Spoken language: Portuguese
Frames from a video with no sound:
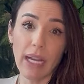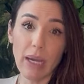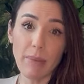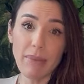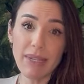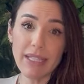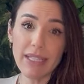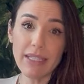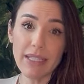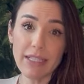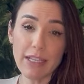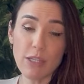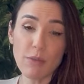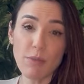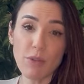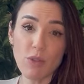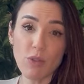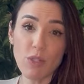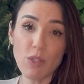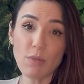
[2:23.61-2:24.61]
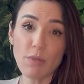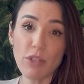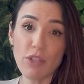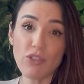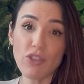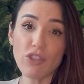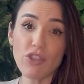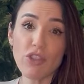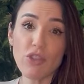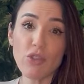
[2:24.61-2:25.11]
cabeça dessas pessoas
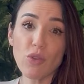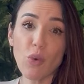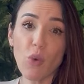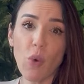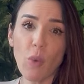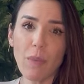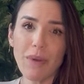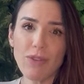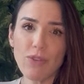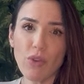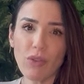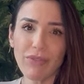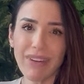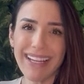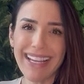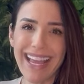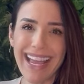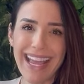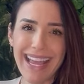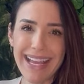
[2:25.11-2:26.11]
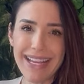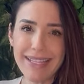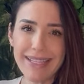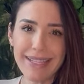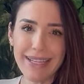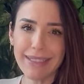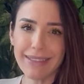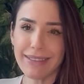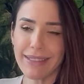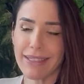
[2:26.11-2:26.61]
pedir desculpa só vai
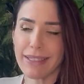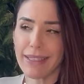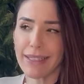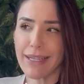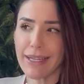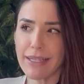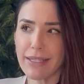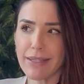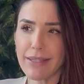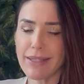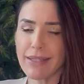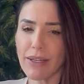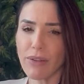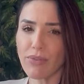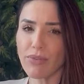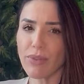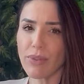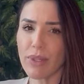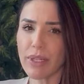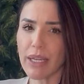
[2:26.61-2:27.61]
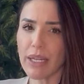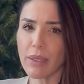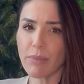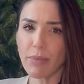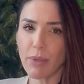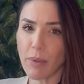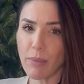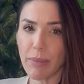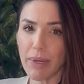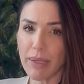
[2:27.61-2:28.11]
reacender aquele desafio, aquele
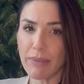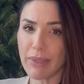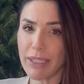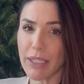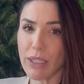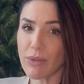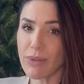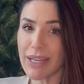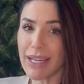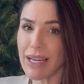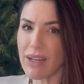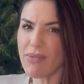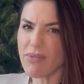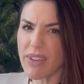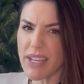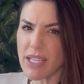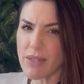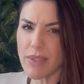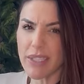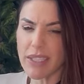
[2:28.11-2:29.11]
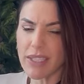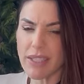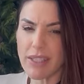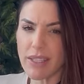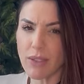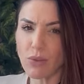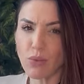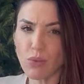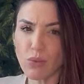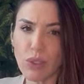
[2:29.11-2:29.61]
problema, aquilo que ela fez vai
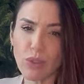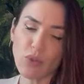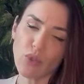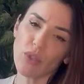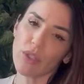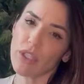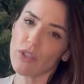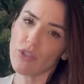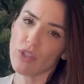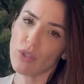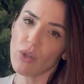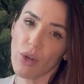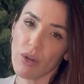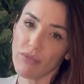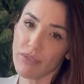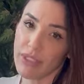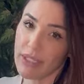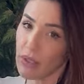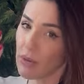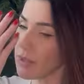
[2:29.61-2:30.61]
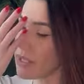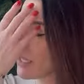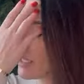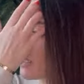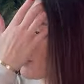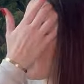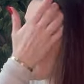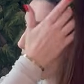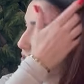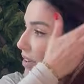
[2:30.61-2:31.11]
trazer tudo à tona de novo. Então o que
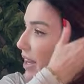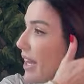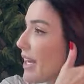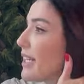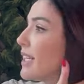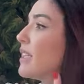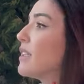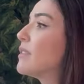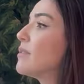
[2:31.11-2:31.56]
ela prefere?